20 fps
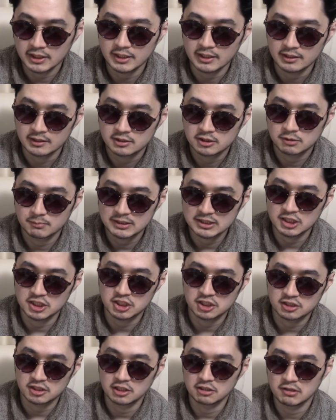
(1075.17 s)
ね全て
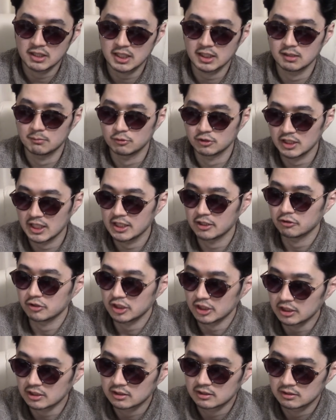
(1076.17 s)
知ってるわけでもないの
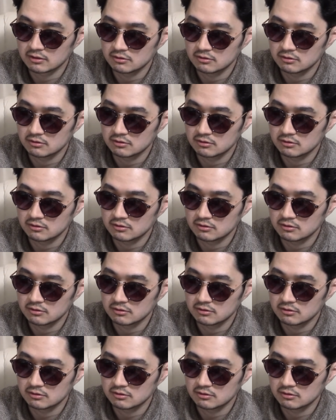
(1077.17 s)
に、うん、